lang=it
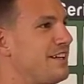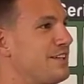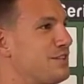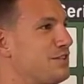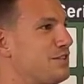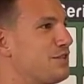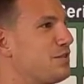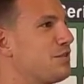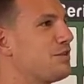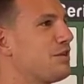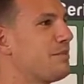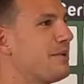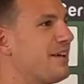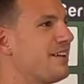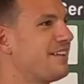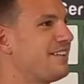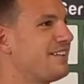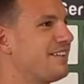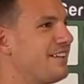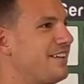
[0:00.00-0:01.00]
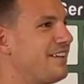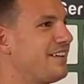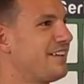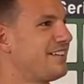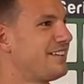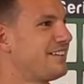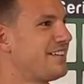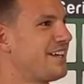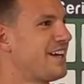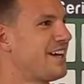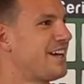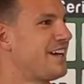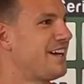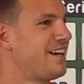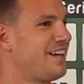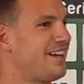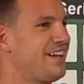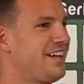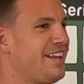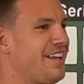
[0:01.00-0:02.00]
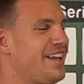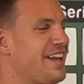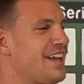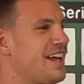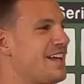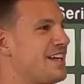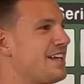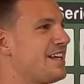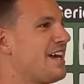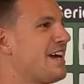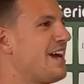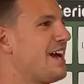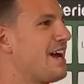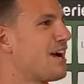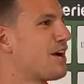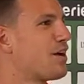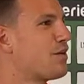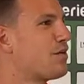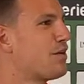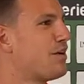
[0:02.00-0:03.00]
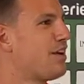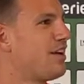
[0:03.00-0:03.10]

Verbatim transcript: assolutamente cioè, giustificare, quindi que-